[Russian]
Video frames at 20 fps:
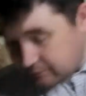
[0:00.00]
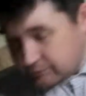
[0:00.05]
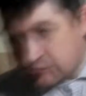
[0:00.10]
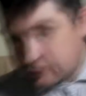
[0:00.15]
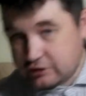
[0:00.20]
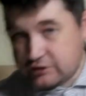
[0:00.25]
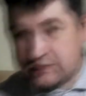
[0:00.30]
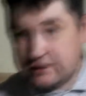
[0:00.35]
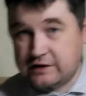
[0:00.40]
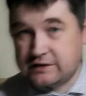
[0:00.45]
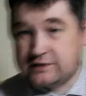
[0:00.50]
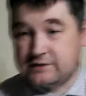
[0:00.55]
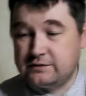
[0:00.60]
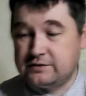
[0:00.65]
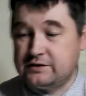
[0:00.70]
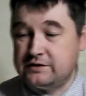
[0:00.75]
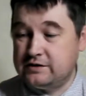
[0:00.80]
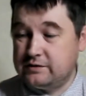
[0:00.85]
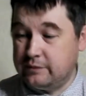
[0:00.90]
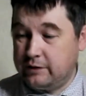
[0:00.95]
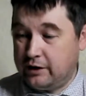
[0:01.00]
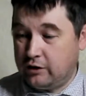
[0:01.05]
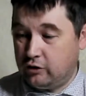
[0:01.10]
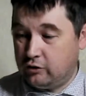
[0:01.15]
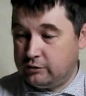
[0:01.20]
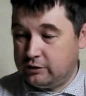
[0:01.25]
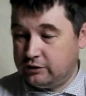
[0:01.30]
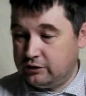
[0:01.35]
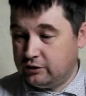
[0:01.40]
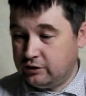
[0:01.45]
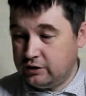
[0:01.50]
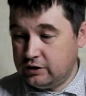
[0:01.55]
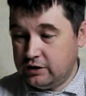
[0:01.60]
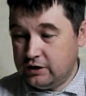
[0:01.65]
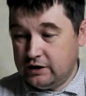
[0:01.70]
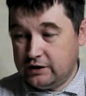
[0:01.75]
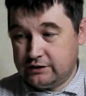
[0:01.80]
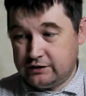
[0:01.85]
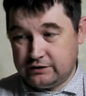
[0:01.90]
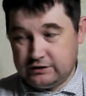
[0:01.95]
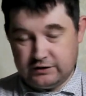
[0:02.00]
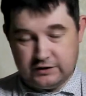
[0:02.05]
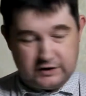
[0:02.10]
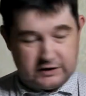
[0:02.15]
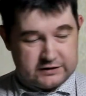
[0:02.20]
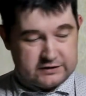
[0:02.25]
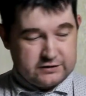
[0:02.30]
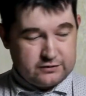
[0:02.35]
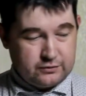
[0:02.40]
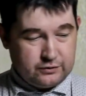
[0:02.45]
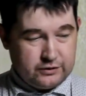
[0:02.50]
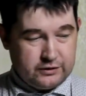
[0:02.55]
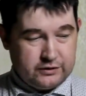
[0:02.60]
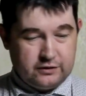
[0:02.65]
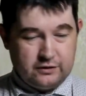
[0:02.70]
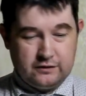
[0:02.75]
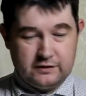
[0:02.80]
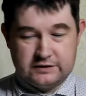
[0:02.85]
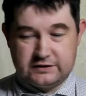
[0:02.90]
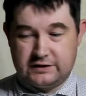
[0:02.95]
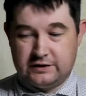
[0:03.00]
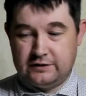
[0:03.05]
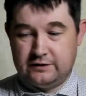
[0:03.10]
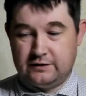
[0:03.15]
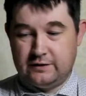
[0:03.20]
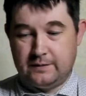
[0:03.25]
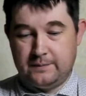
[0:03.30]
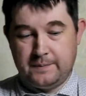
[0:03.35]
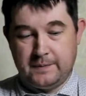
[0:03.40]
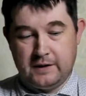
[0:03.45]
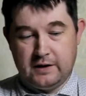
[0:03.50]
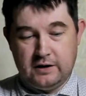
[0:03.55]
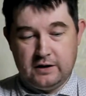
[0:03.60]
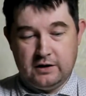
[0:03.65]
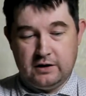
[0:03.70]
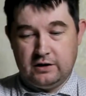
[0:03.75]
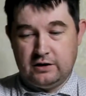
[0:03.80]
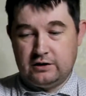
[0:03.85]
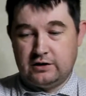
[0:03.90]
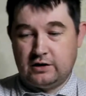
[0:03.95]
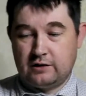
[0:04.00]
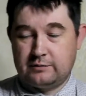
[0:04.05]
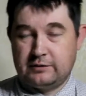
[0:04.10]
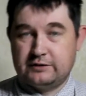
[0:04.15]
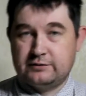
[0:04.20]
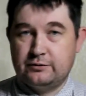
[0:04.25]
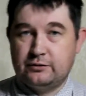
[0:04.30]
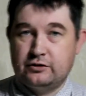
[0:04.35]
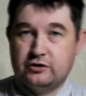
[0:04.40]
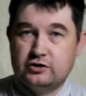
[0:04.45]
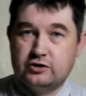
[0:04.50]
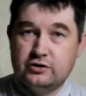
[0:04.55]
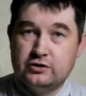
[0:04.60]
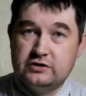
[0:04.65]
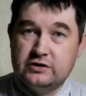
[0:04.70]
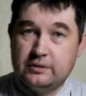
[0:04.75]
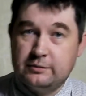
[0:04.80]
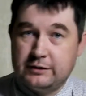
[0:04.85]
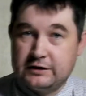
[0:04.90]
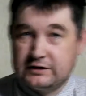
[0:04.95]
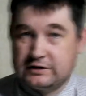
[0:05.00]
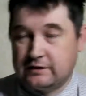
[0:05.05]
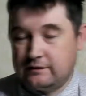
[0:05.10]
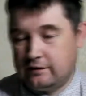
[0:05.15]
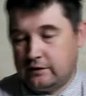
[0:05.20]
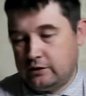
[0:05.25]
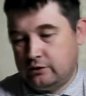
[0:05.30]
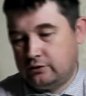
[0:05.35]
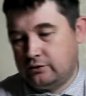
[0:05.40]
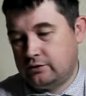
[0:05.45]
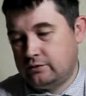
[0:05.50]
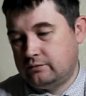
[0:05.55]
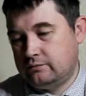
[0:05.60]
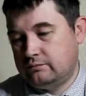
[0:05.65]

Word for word: 16 сентября оба, но это 19 года, это 20 -го. Итак, посмотрим, что они себя представляют.